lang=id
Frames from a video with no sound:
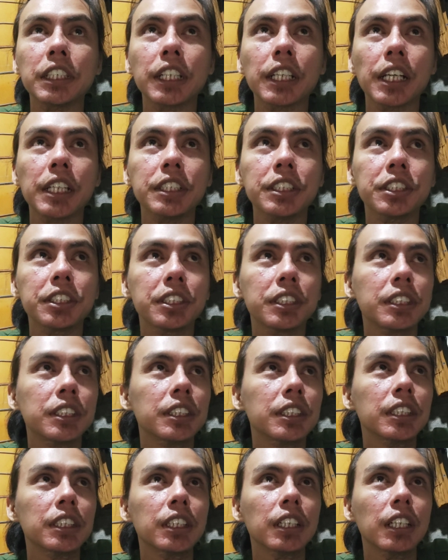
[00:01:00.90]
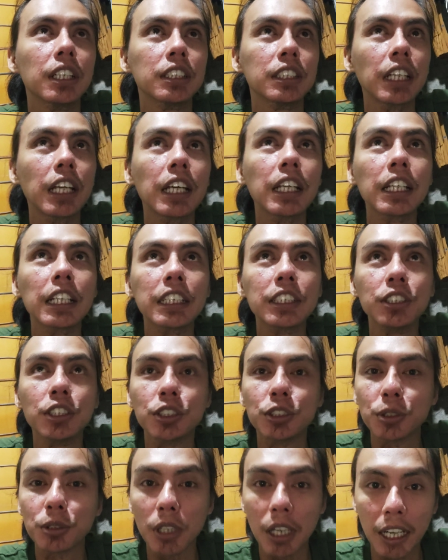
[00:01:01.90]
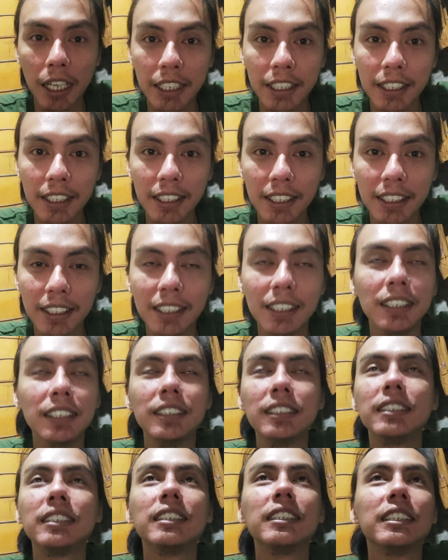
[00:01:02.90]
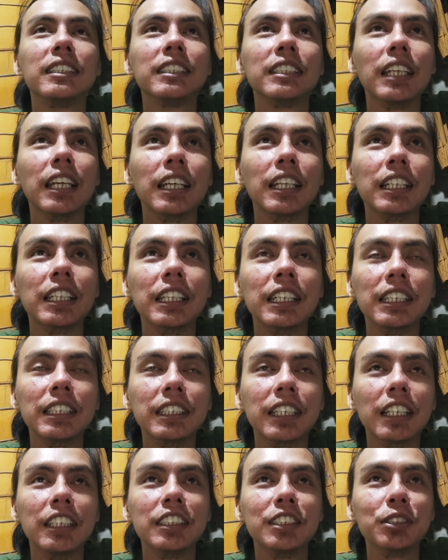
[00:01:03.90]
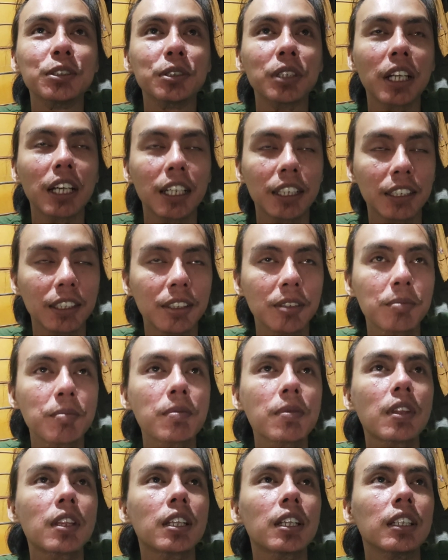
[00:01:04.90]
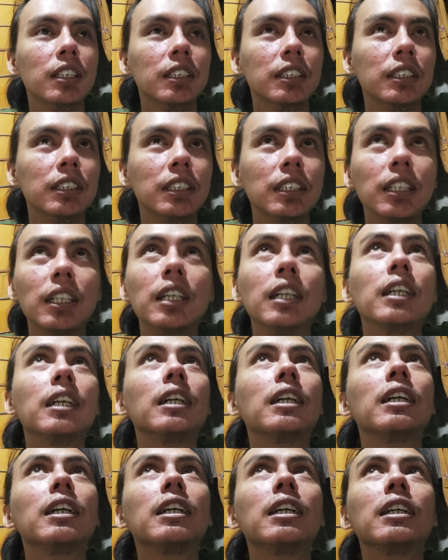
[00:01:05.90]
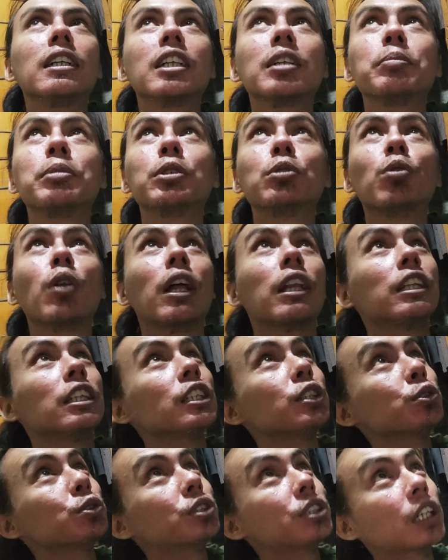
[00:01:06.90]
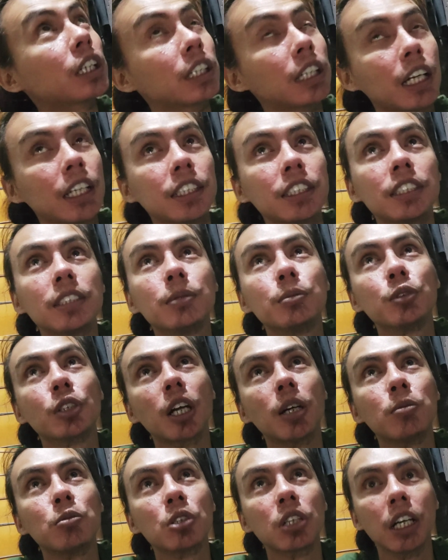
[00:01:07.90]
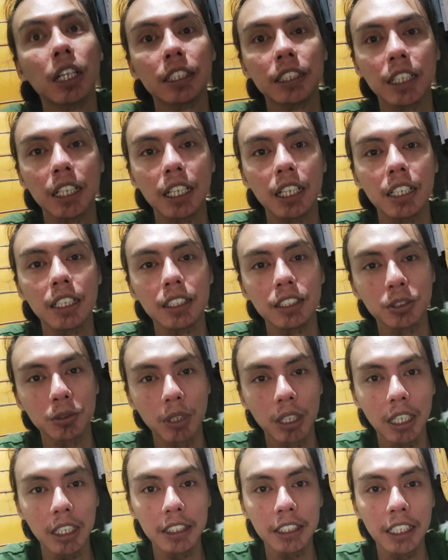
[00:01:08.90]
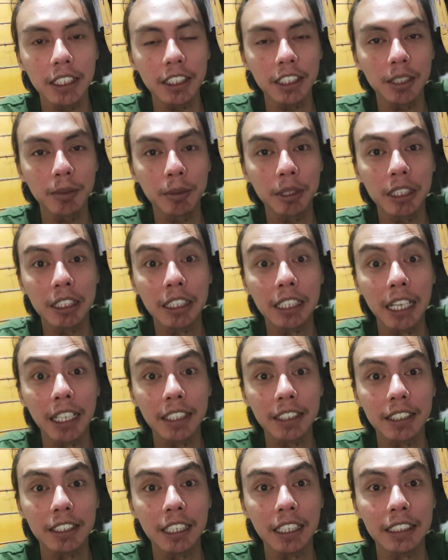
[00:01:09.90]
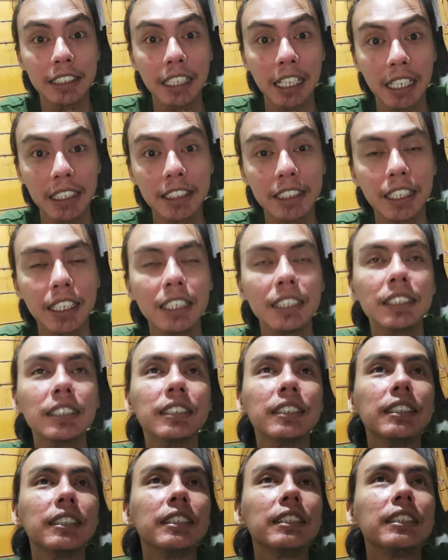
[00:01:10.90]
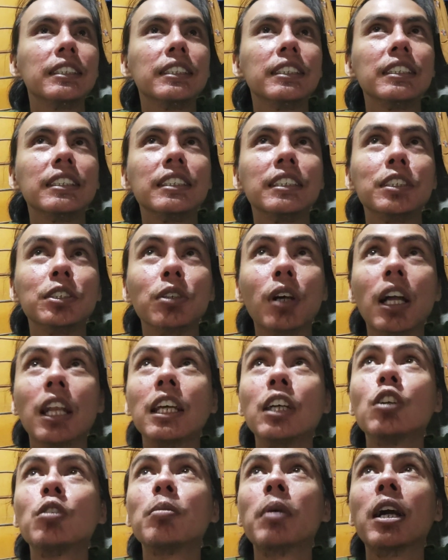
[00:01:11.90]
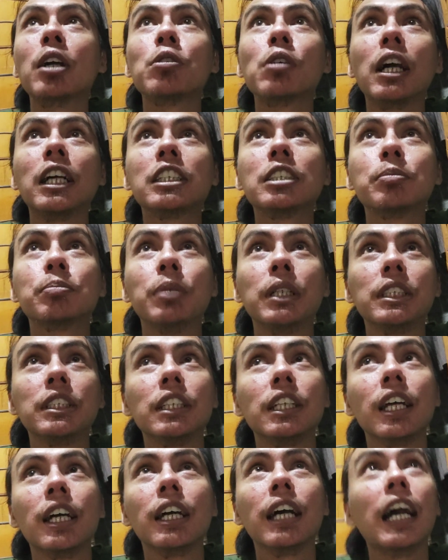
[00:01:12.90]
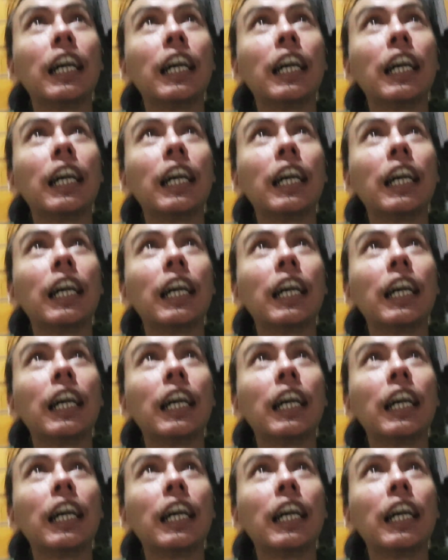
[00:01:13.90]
aja guys Sharing ya curhat ya Sharing dan curhat Eh, kebetulan ini hujan guys Moga-moga aja suara saya tetap kedengar dengan jelas ya Soalnya rumahku asbes ya rek